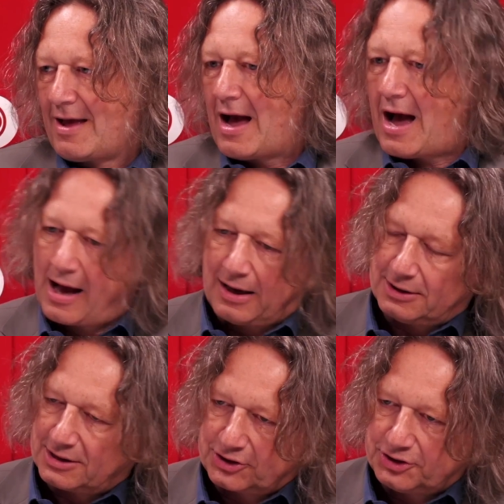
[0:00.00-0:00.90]
a
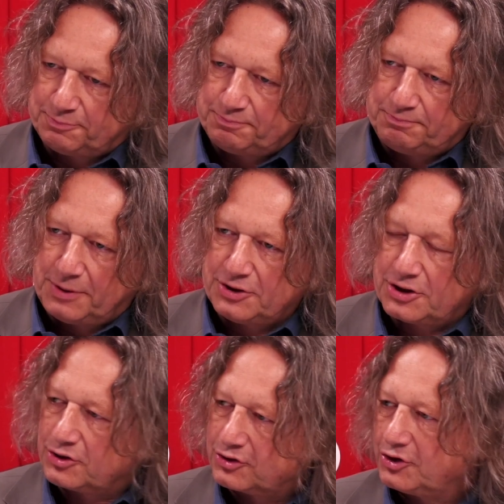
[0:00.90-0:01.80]
jakieś
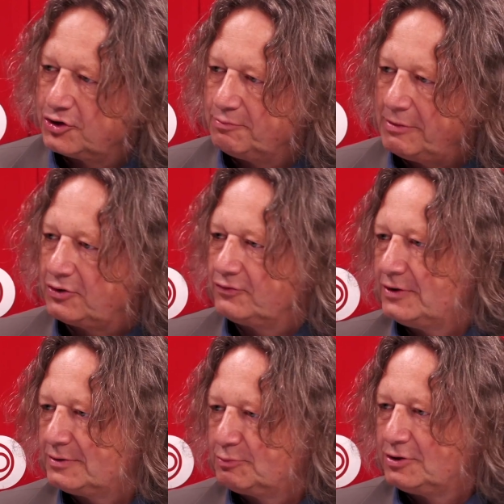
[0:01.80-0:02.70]
50-60 metrów
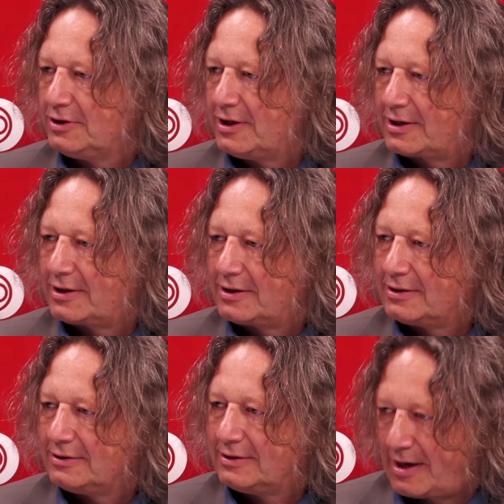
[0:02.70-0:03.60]
jest budynek
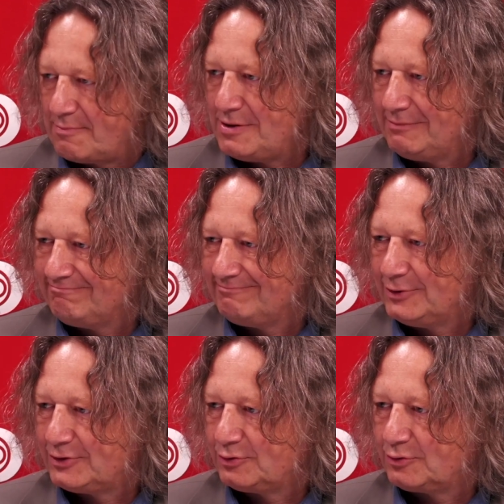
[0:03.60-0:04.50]
e, chemii,
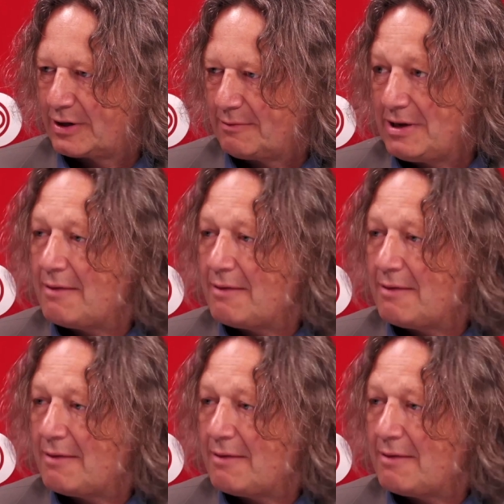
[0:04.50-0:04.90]
Instytutu Chemii.